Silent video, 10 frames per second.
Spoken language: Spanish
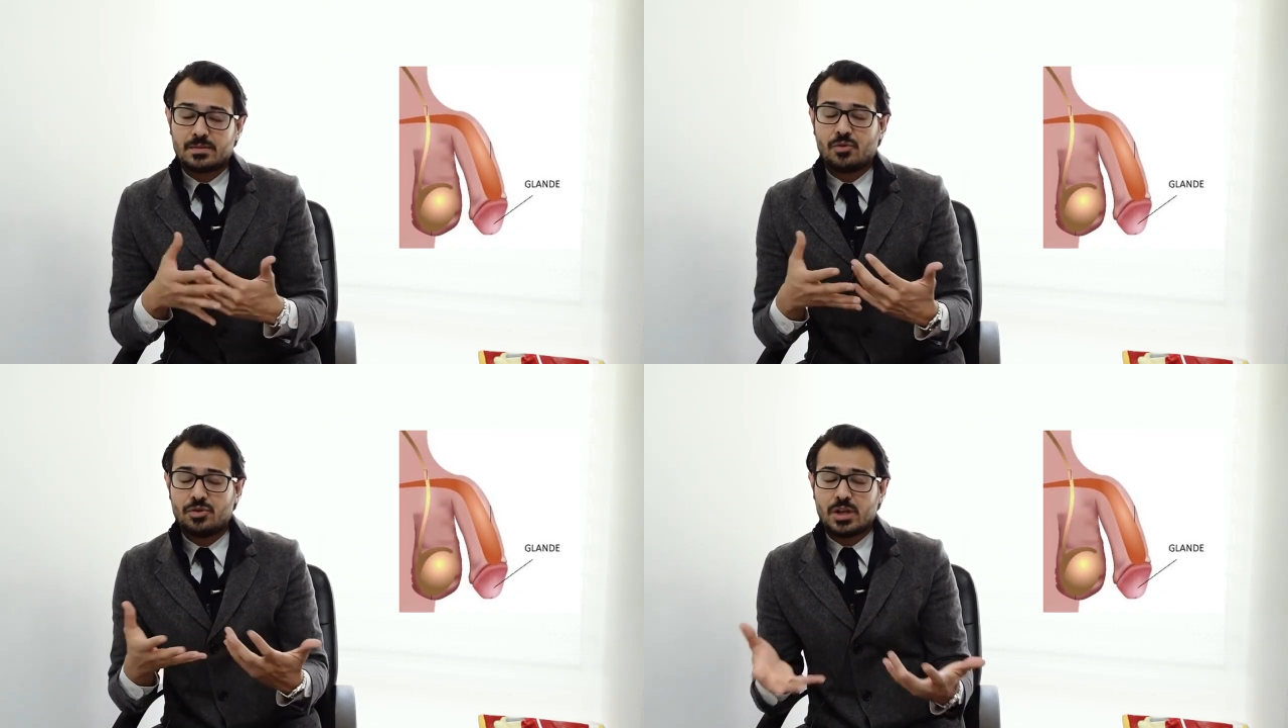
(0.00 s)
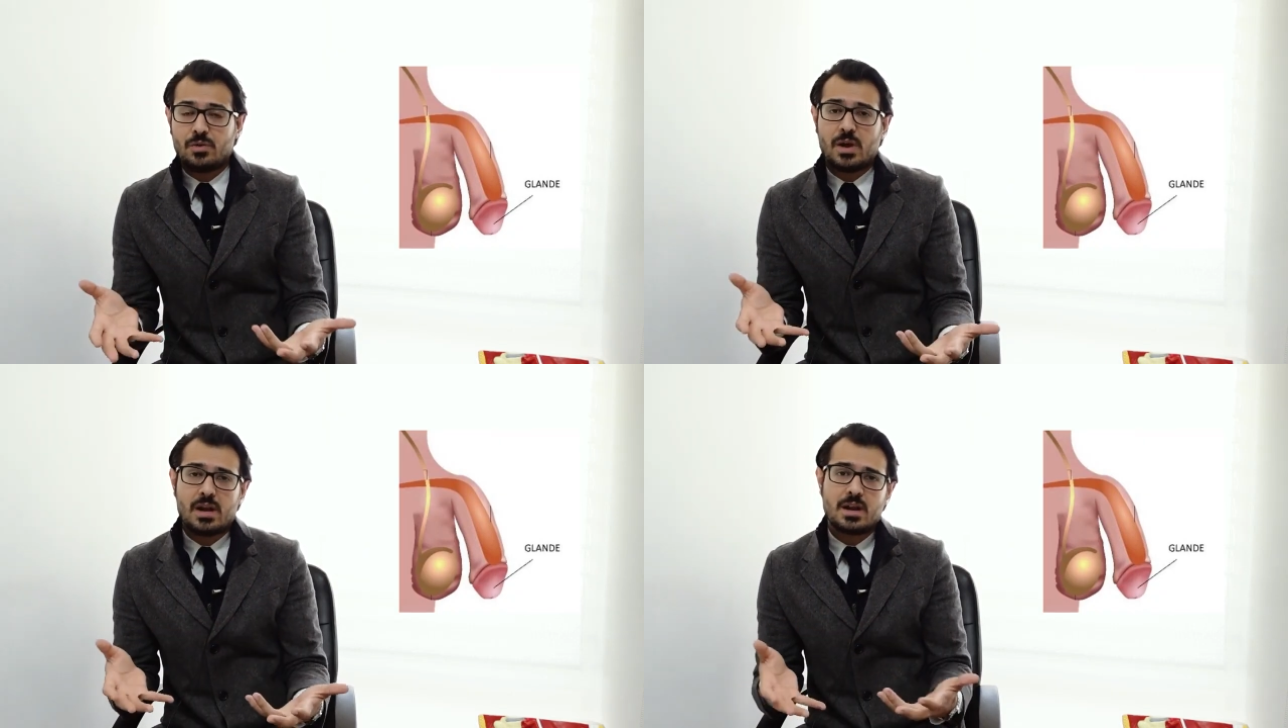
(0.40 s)

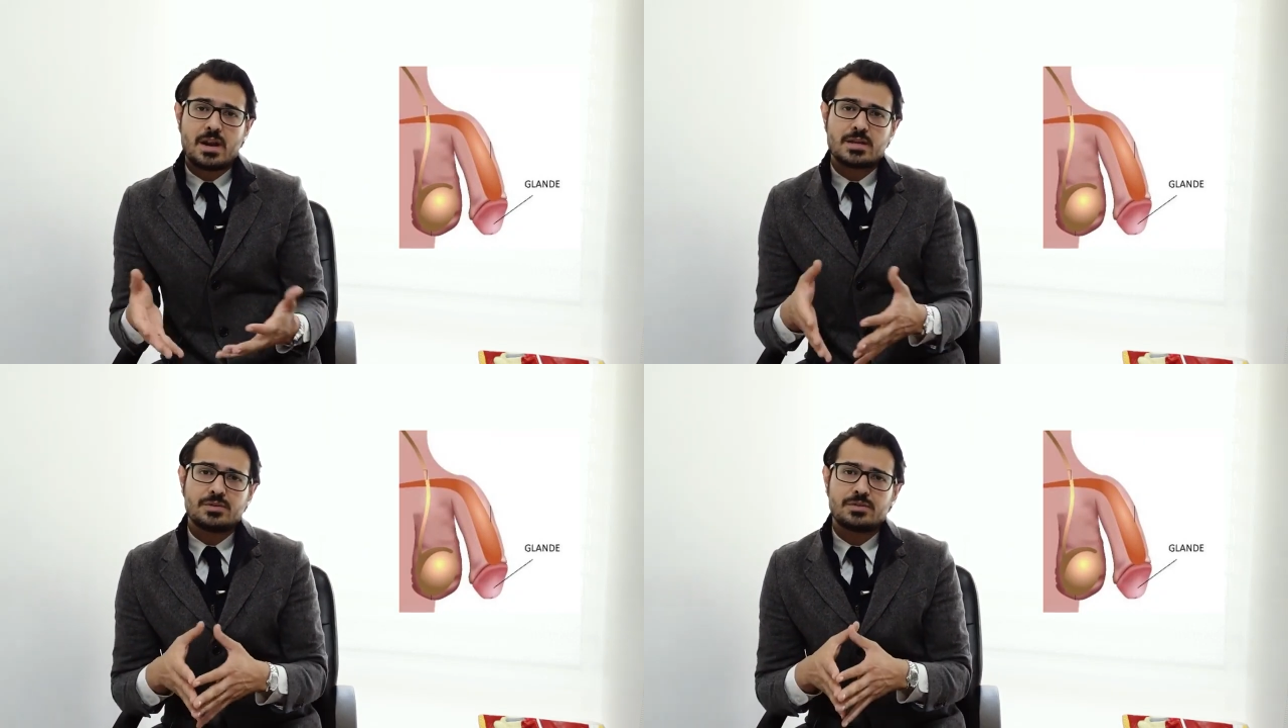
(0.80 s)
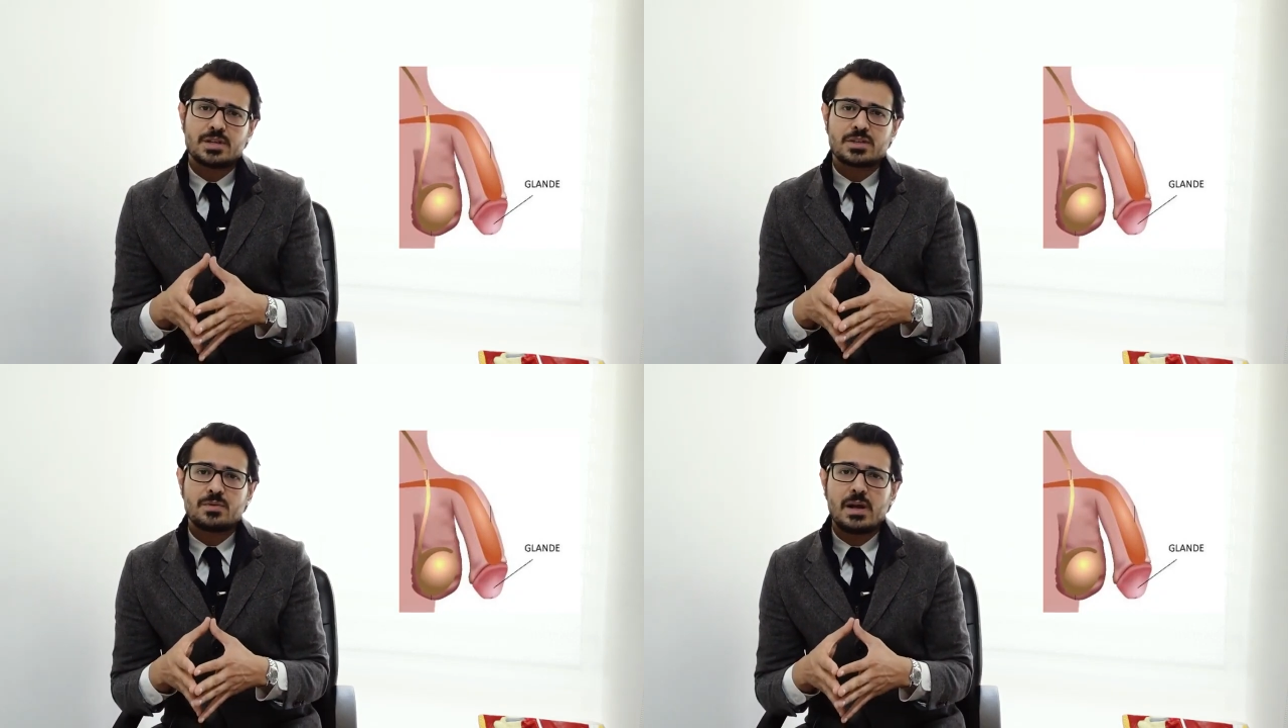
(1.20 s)
continuar la relación
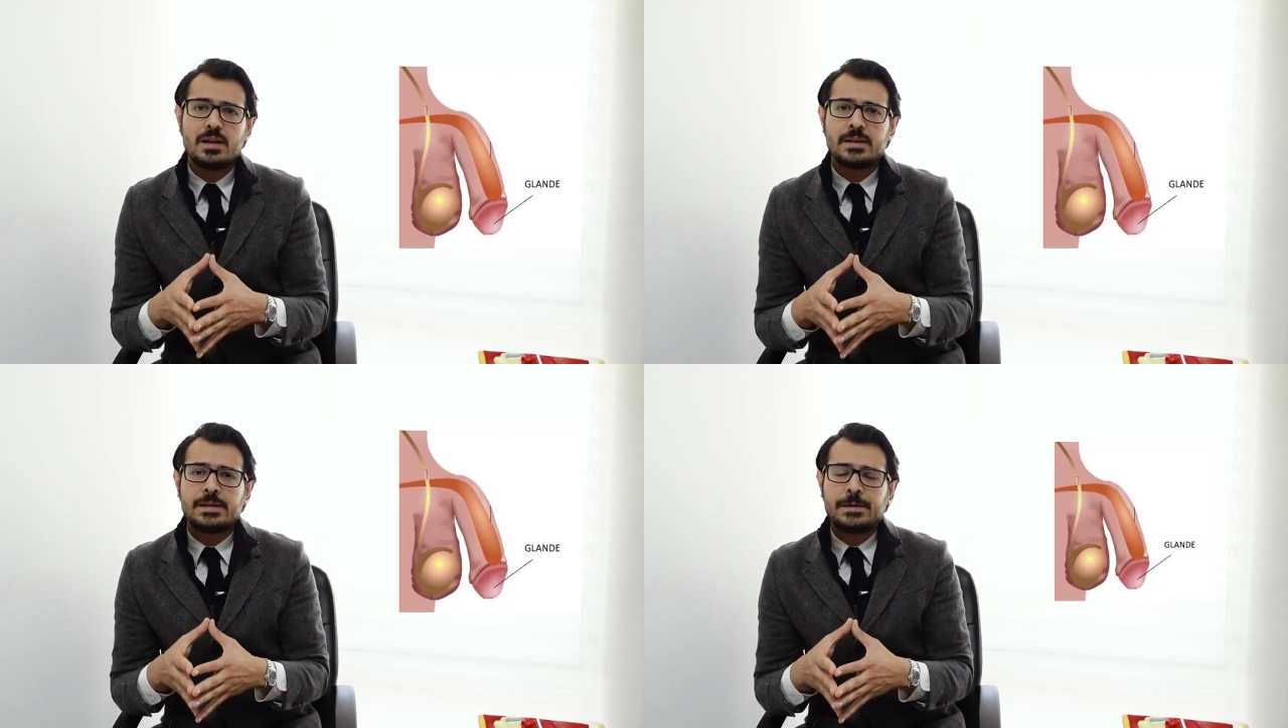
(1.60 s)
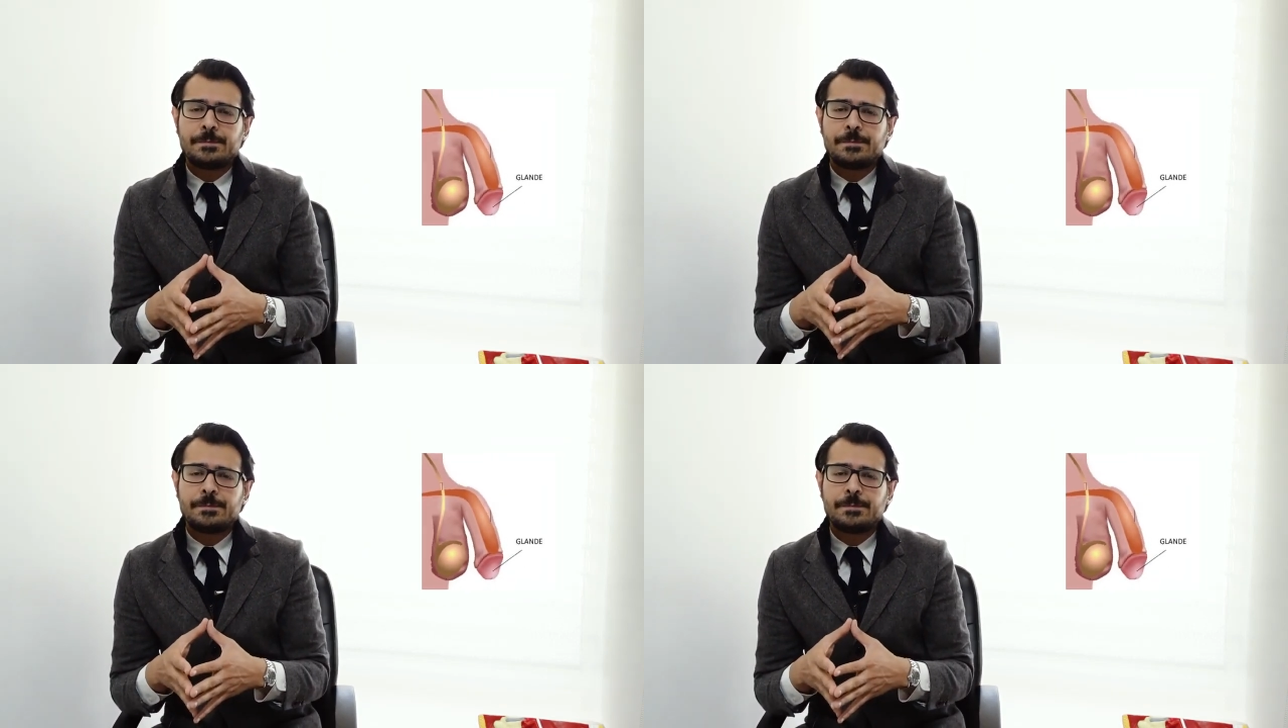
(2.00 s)
sexual.